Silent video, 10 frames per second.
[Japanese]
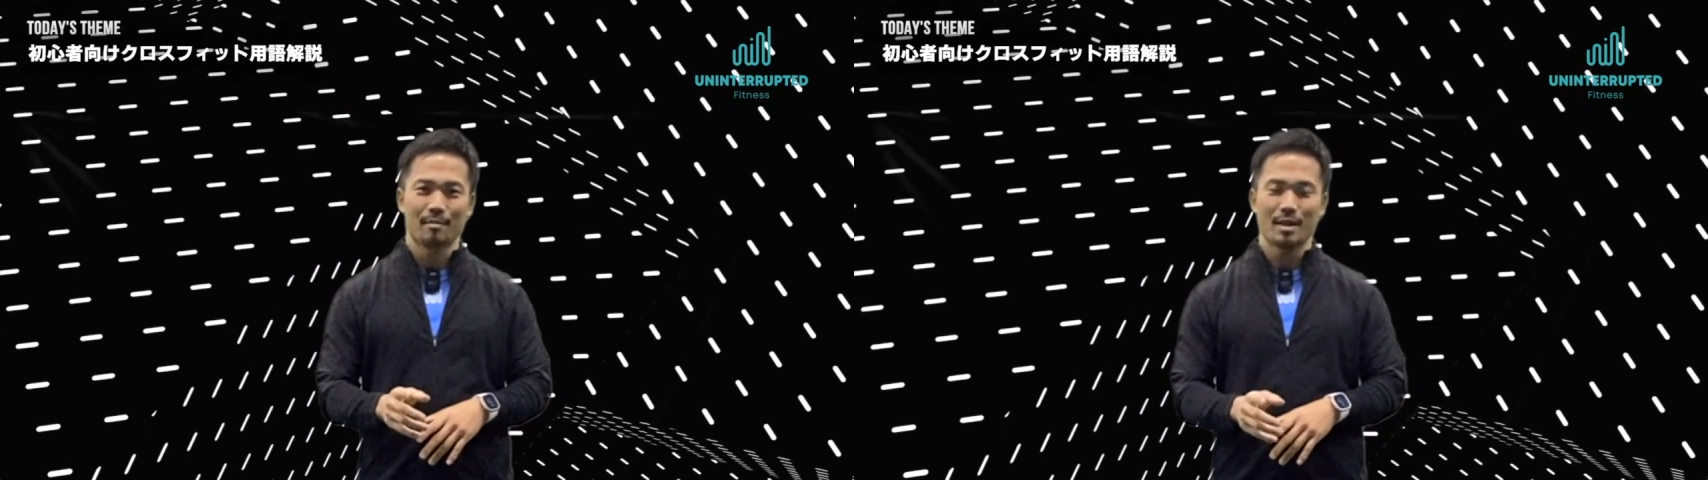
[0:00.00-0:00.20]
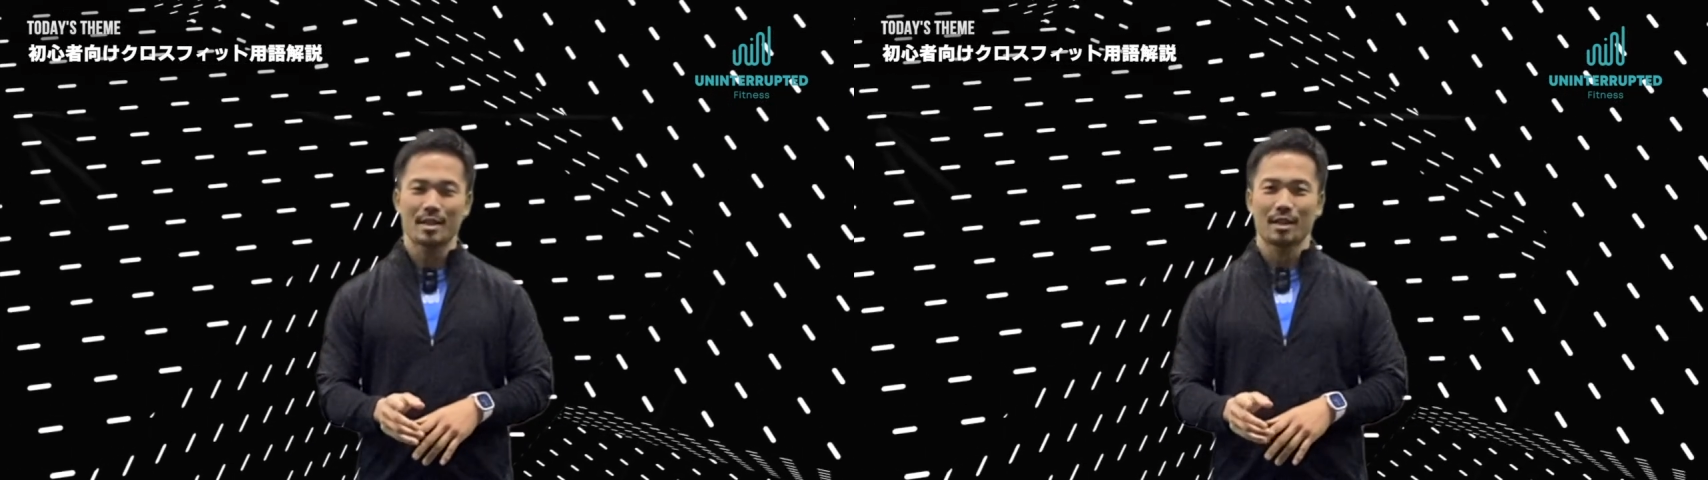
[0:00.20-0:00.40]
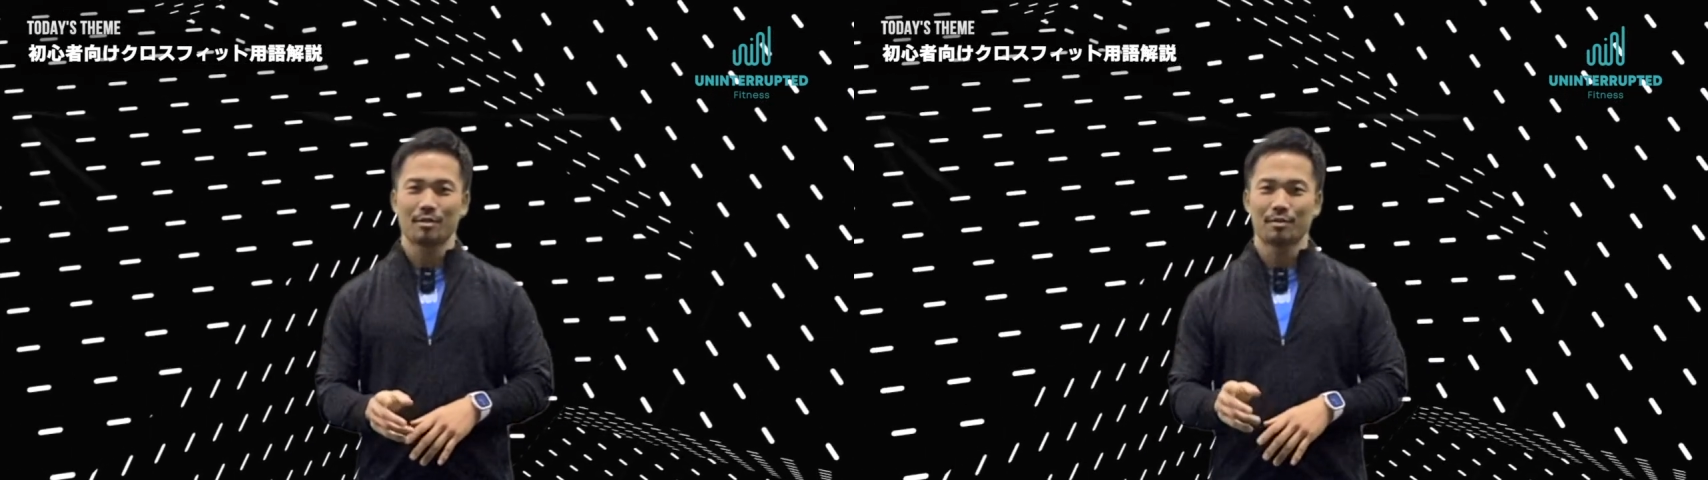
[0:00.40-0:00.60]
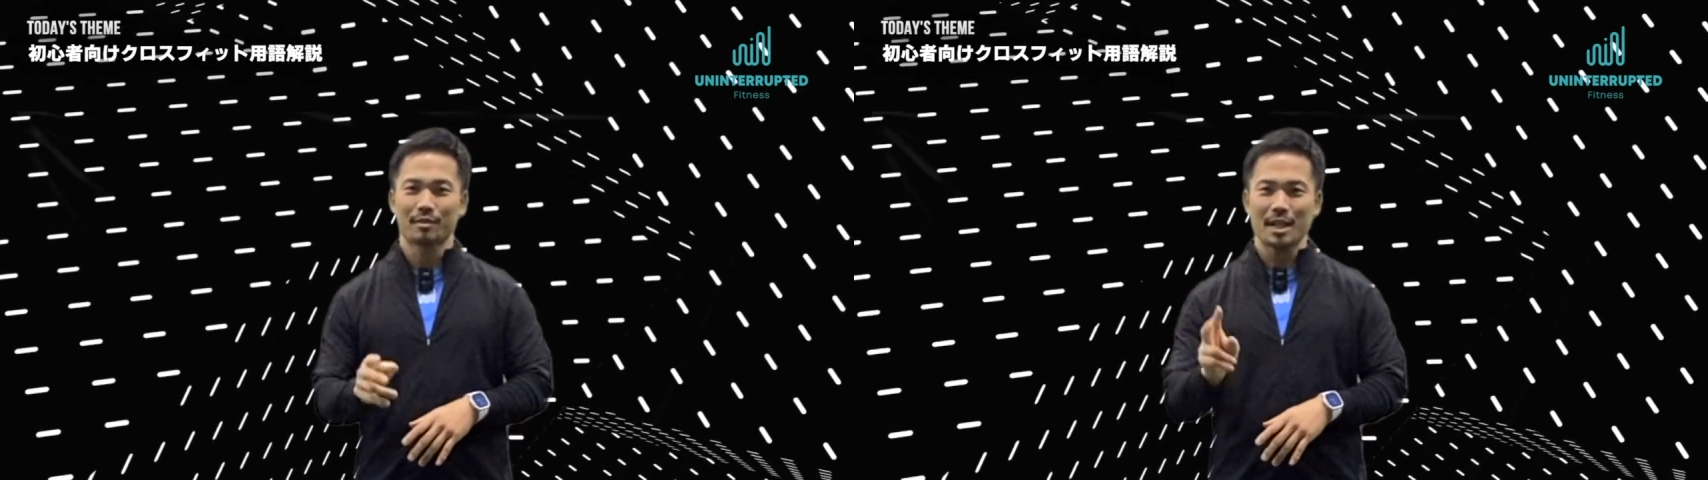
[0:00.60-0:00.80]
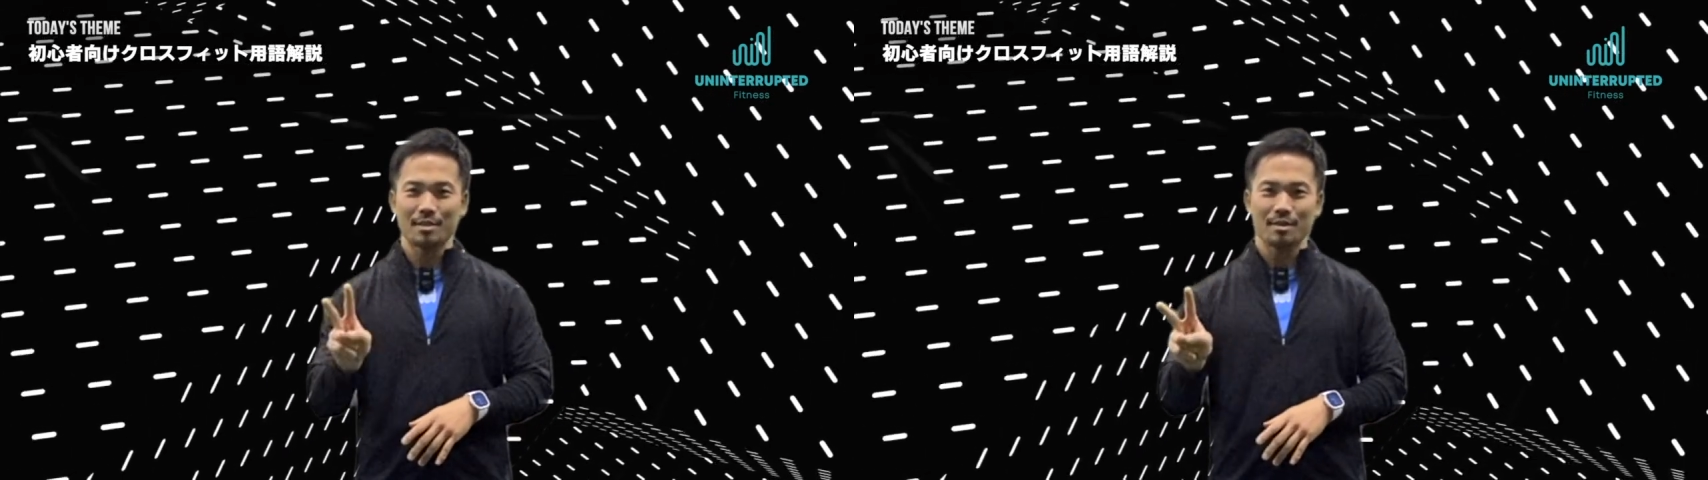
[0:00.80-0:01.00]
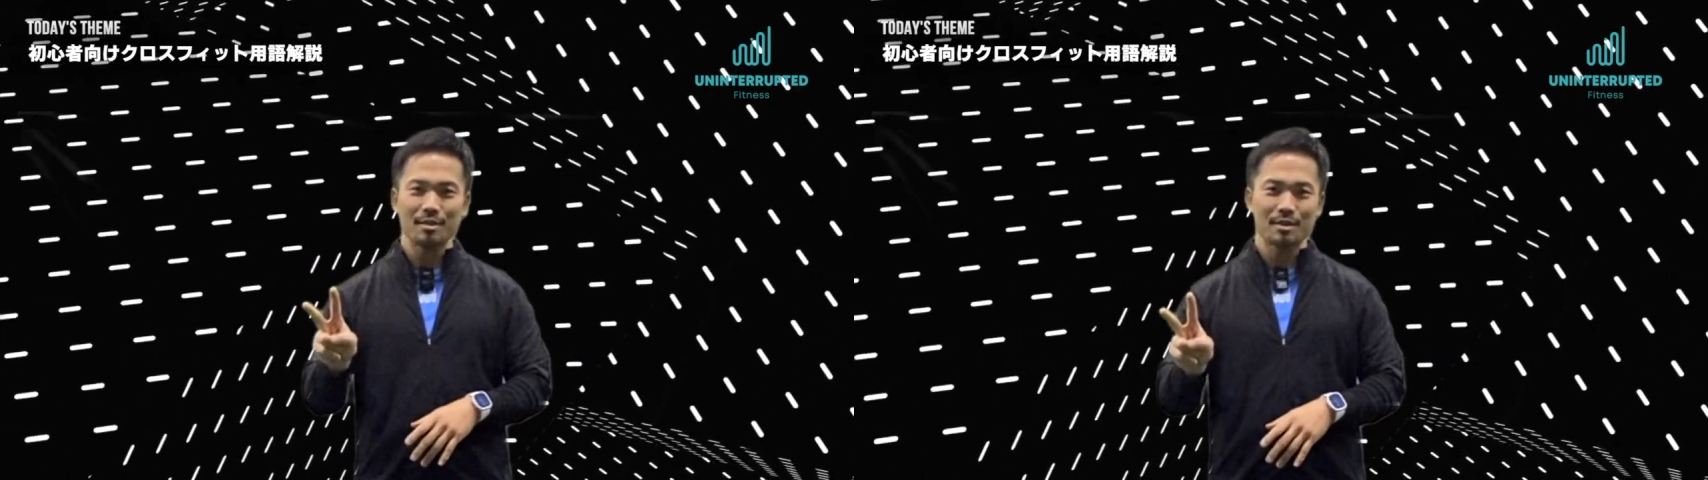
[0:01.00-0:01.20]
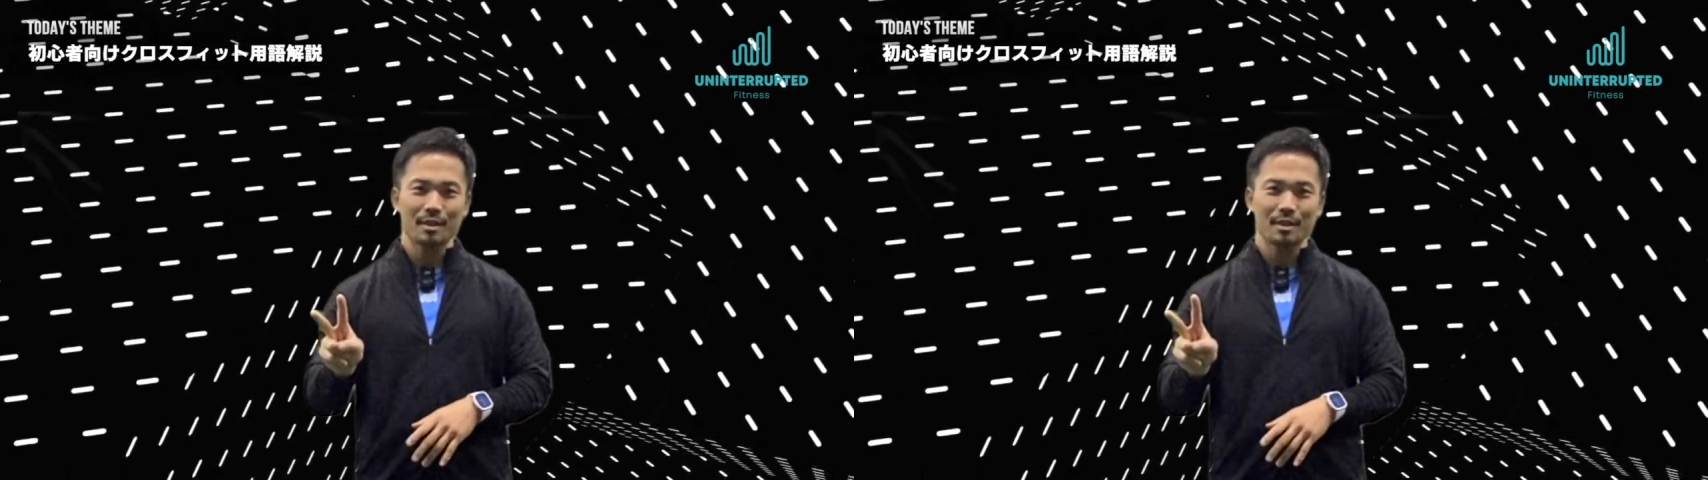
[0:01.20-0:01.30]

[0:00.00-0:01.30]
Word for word: 皆さんこう2